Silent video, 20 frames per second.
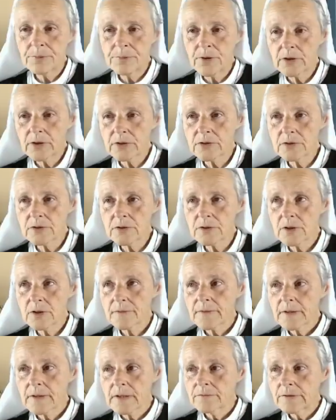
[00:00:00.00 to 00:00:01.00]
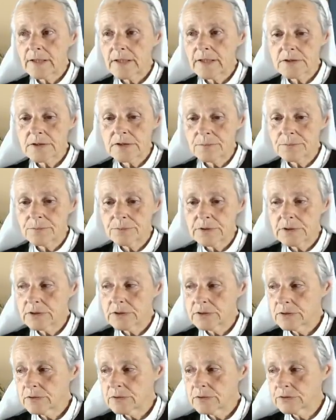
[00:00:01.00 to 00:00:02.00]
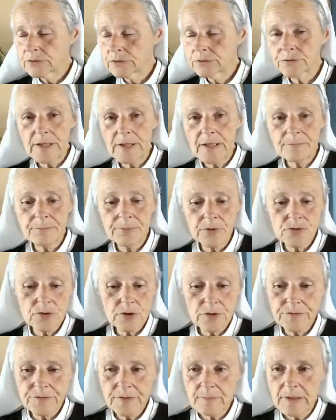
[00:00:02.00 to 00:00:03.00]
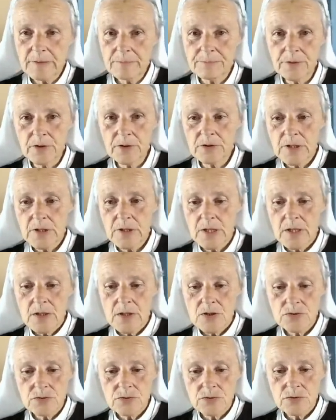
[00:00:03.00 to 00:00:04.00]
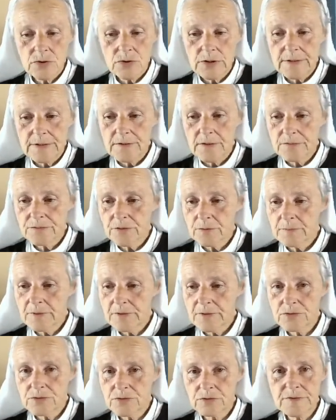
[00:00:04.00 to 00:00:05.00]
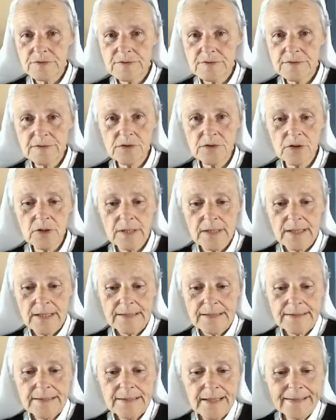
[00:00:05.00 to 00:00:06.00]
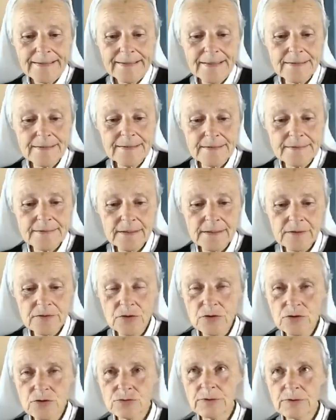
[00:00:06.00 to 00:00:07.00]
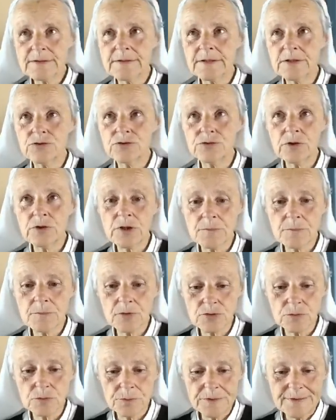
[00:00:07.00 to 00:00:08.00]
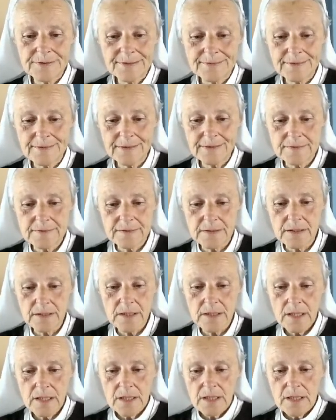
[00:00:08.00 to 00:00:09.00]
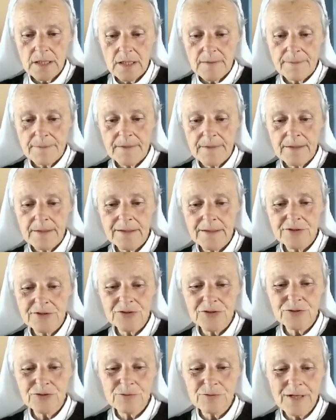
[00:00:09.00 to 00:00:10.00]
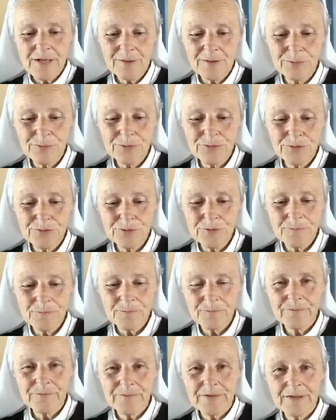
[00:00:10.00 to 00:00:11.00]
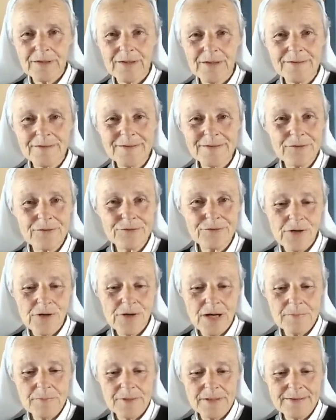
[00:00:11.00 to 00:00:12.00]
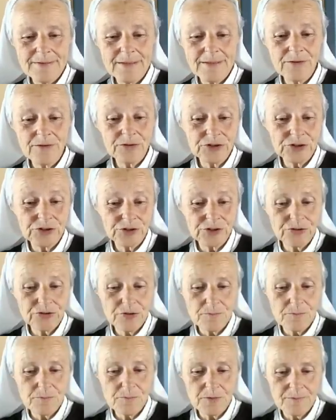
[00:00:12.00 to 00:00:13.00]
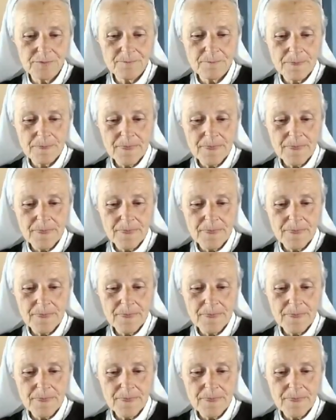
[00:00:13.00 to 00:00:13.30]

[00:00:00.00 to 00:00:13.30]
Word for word: la porte. Voilà, j'appuie, j'ouvre la porte, je referme la porte, je donne les informations aux visiteurs. Il n'y a rien d'intéressant. Toi qui es Dieu, comment tu peux t'intéresser Et Jésus lui a répondu, ta voix m'est un enchantement.